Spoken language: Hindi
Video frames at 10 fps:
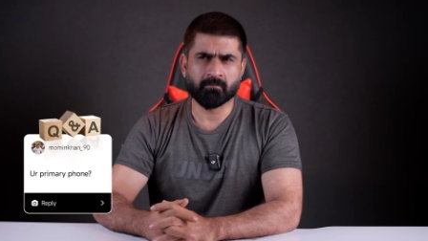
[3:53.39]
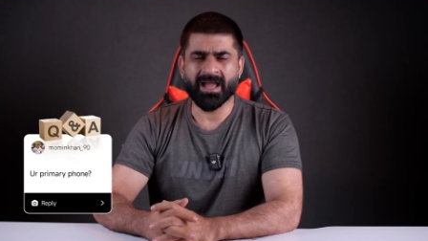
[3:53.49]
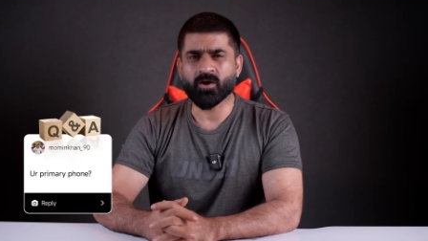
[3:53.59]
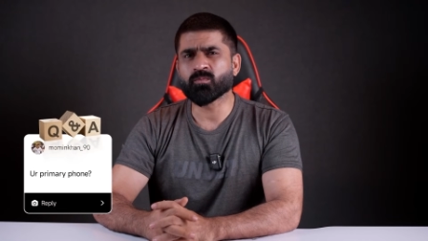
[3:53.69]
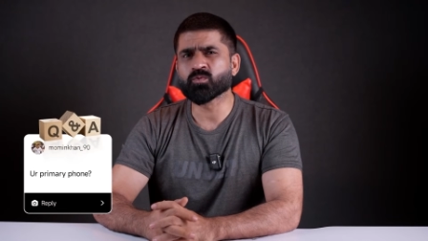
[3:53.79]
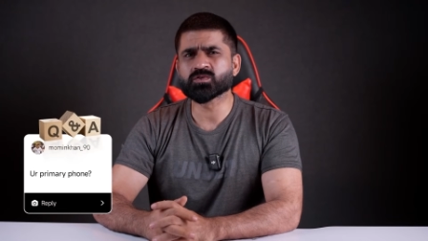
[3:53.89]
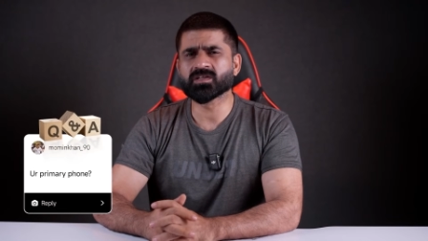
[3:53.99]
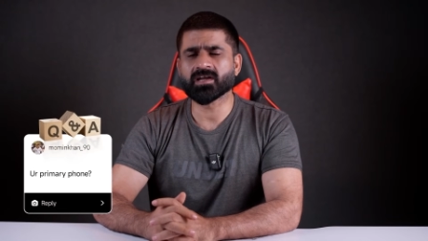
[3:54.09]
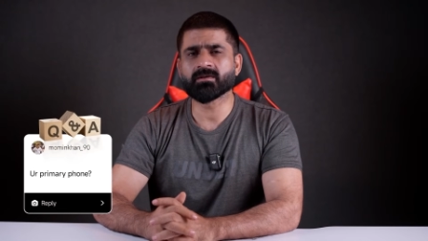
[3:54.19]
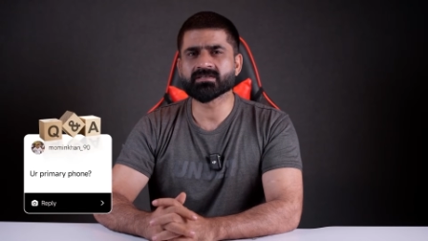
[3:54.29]
मैं कोई
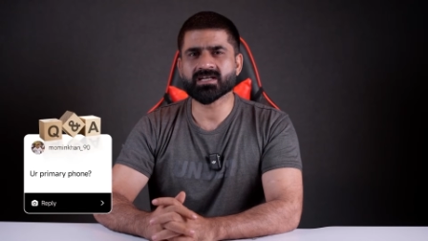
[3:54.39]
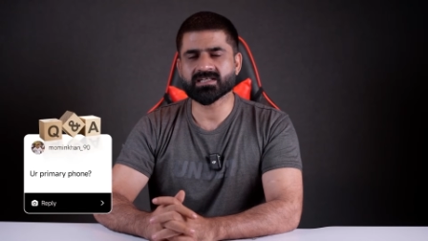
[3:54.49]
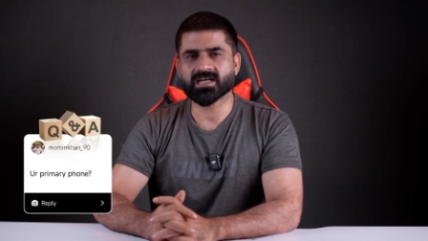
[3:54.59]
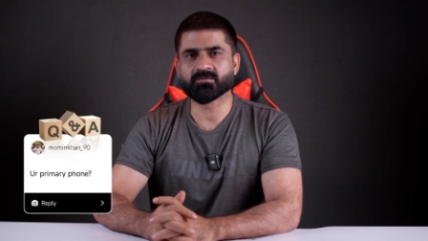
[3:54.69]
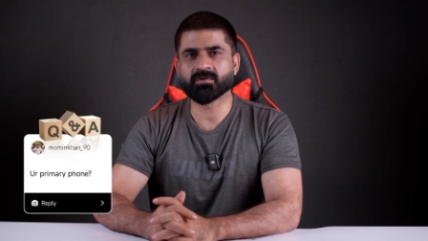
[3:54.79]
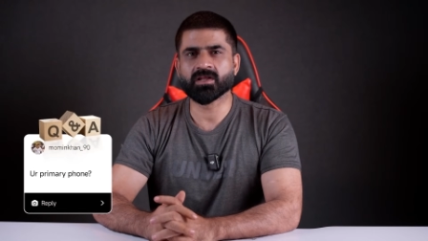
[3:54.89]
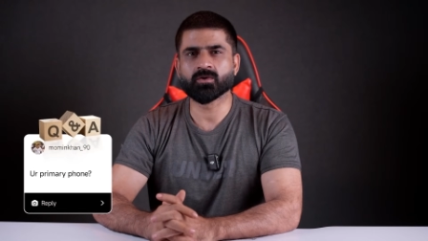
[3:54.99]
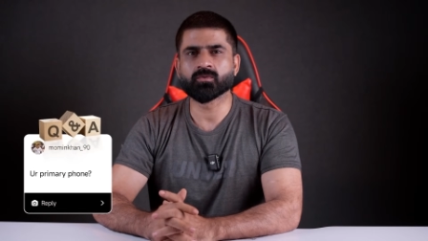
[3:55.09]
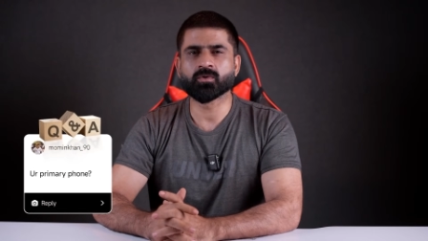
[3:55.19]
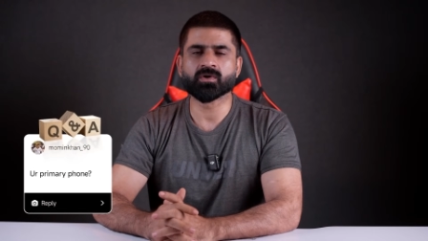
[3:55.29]
मुस्तकिल मिजाज आदमी
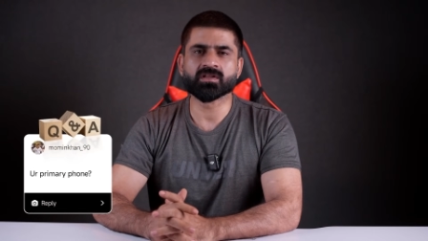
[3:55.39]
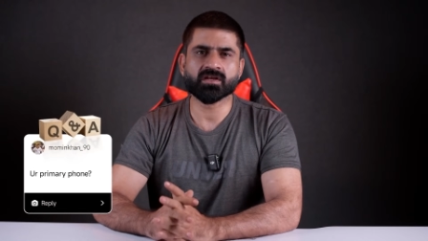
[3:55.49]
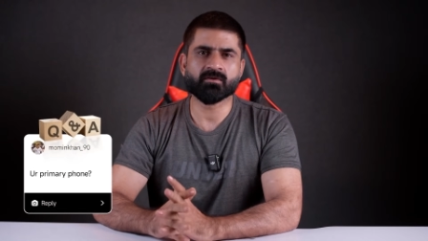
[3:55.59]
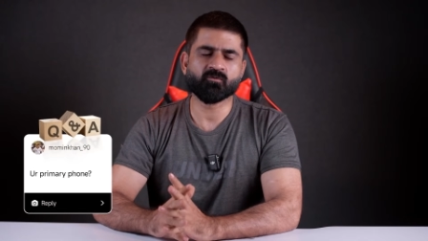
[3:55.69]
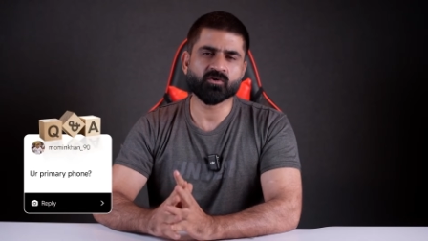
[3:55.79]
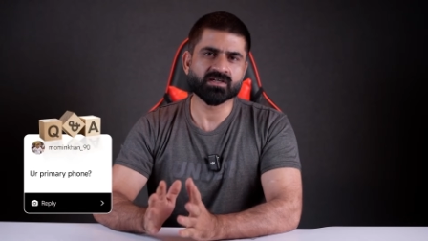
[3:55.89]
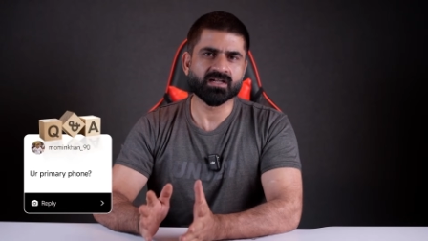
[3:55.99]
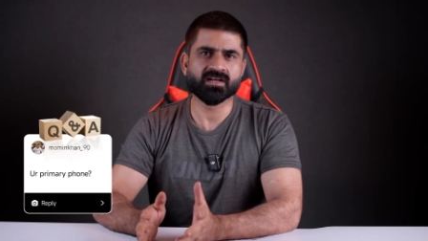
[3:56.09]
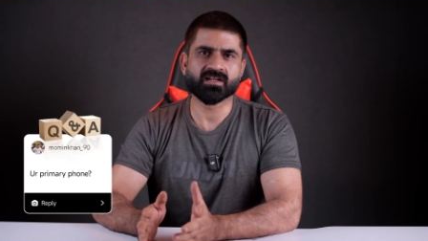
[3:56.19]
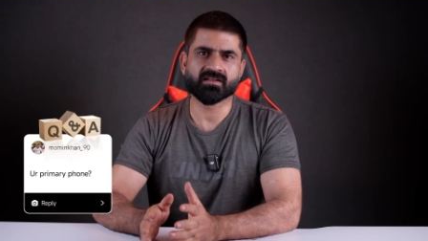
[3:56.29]
नहीं हूँ क्योंकि इतने फ़ोन
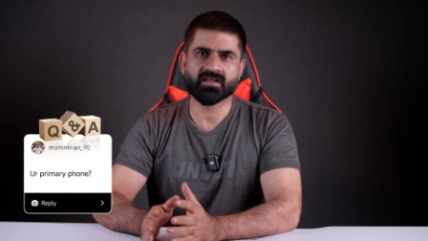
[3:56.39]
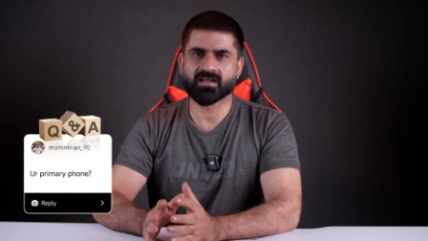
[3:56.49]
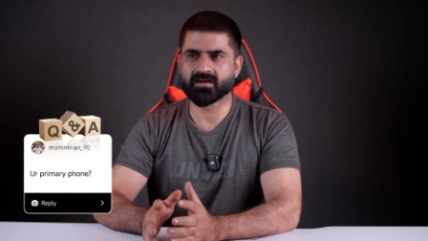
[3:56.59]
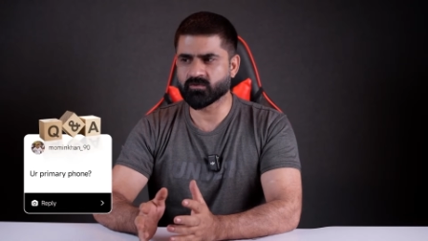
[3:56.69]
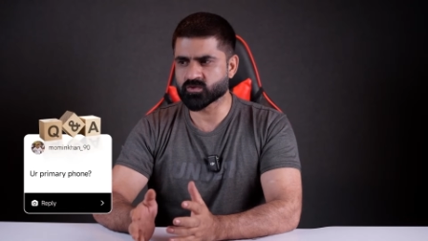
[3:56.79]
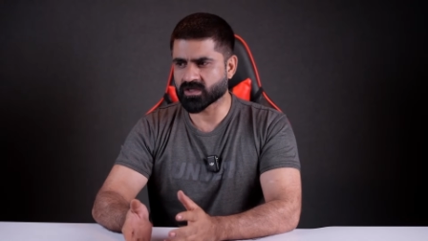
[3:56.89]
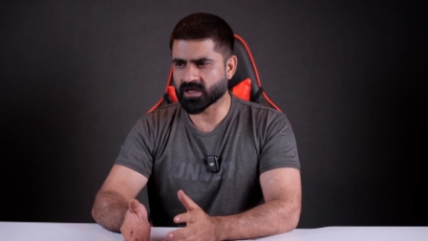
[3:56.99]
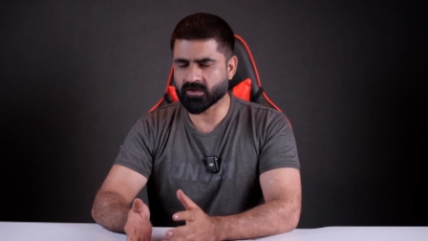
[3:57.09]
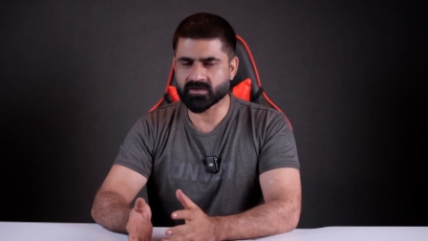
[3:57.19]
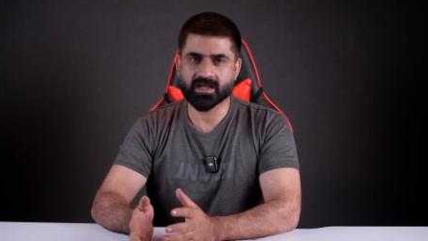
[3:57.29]
आते रहते हैं रिव्यूज़
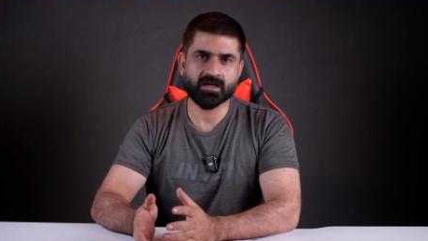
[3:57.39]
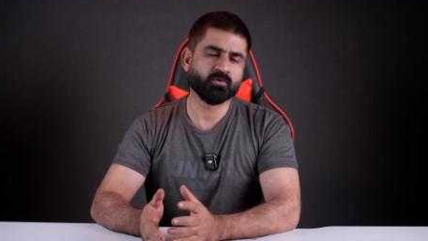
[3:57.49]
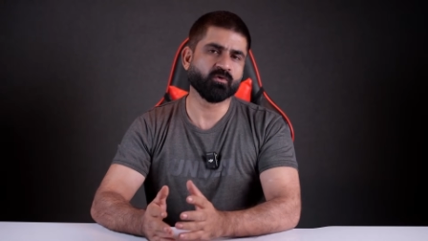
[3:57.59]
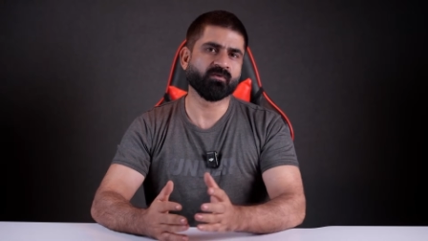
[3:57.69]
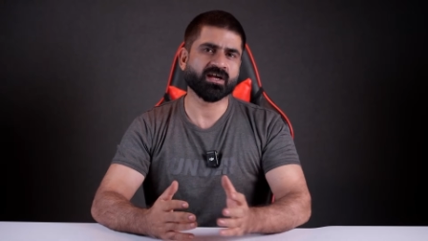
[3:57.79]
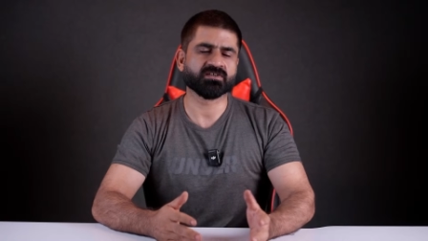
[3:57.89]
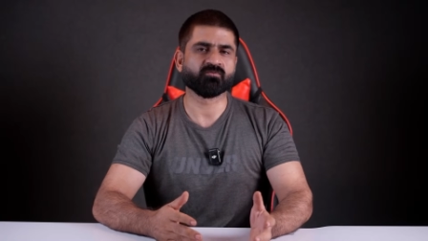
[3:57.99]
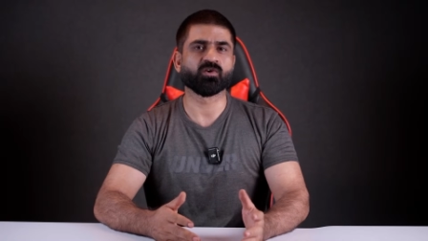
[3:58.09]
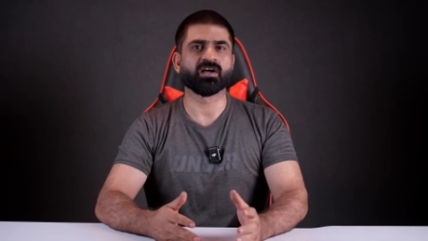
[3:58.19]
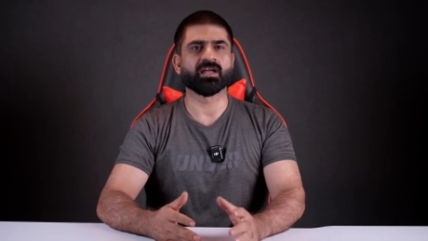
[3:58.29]
करना होता है कभी कोई फ्लैगशिप
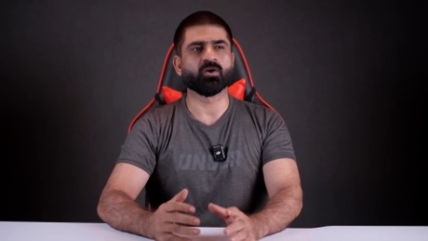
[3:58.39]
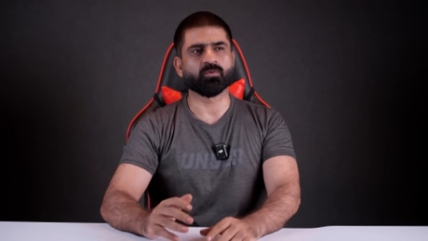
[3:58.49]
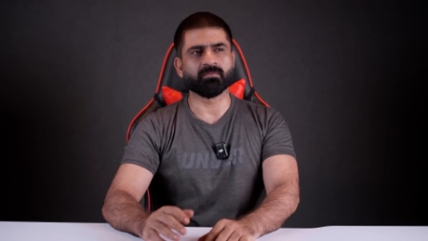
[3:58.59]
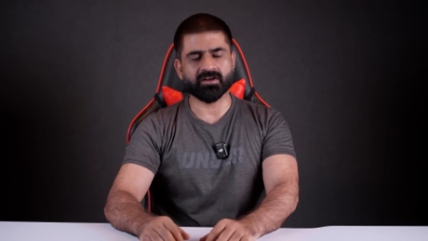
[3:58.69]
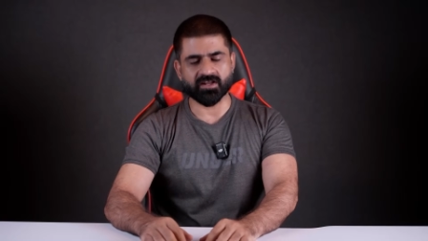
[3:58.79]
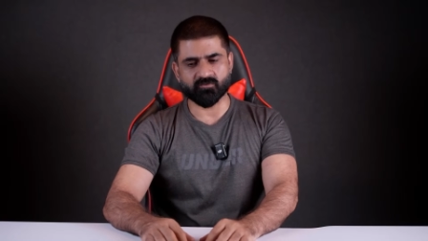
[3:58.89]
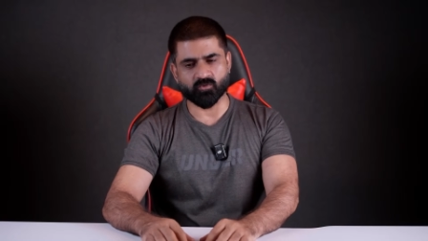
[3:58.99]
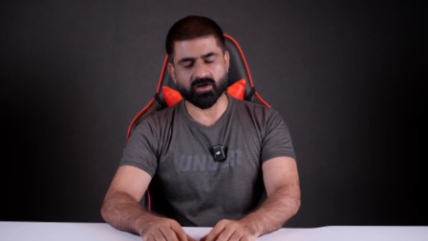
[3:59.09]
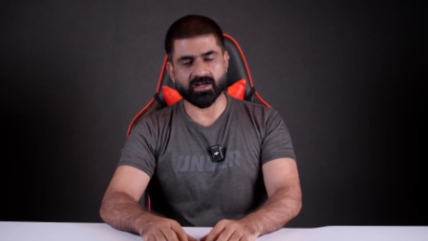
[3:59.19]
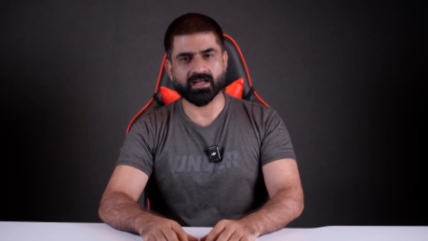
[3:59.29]
फ़ोन आ गया कोई मिड रेंज
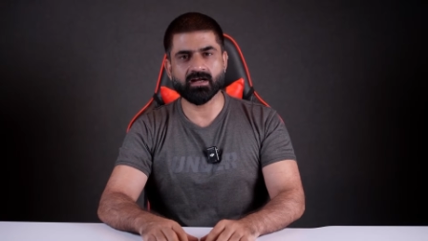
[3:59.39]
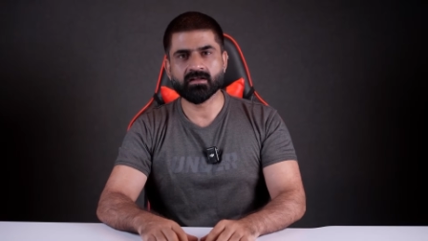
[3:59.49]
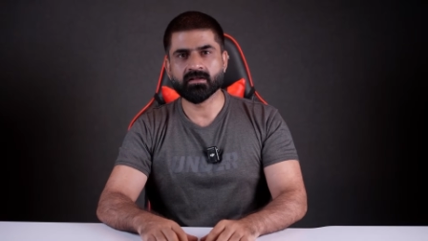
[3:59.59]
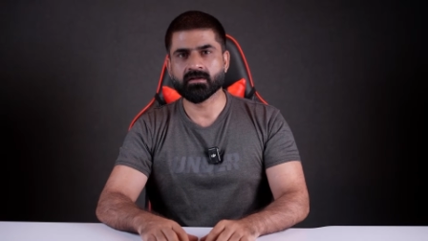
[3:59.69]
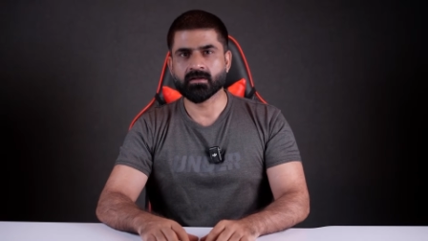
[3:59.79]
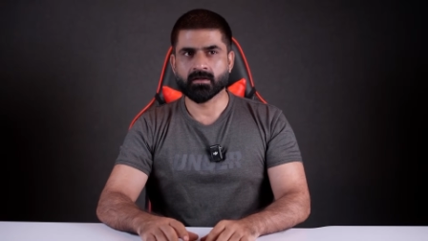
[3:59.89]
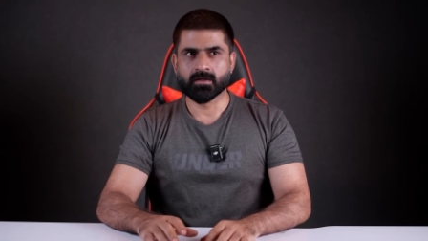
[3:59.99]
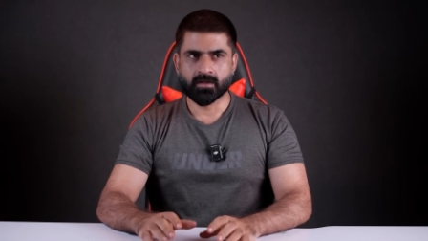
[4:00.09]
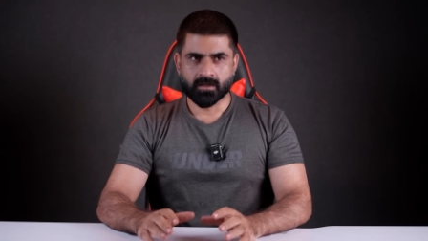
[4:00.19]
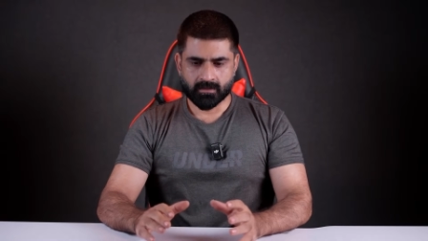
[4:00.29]
फ़ोन आ गया
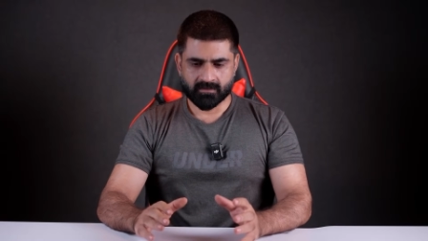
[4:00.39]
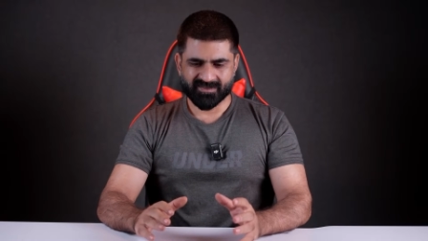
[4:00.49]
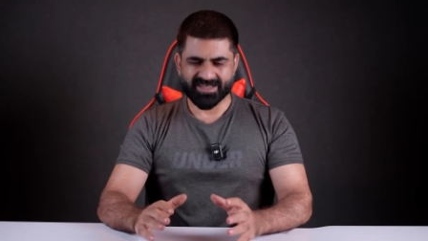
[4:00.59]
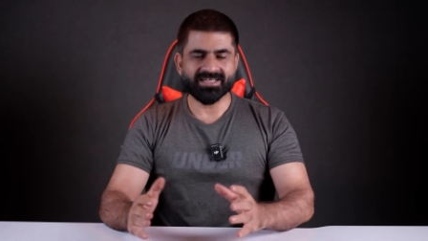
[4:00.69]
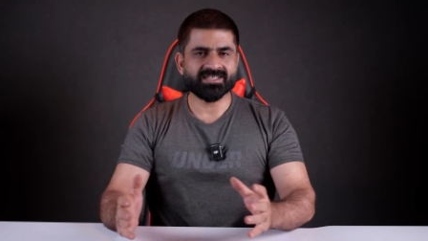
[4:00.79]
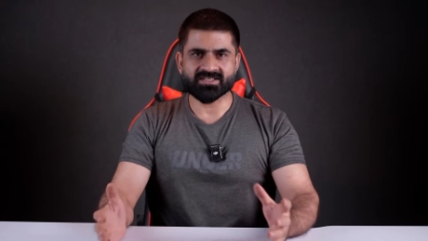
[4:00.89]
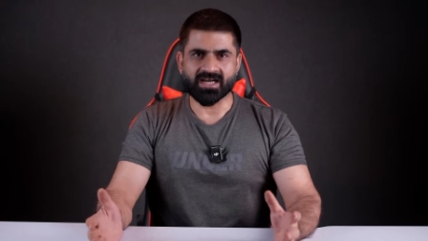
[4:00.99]
तीन से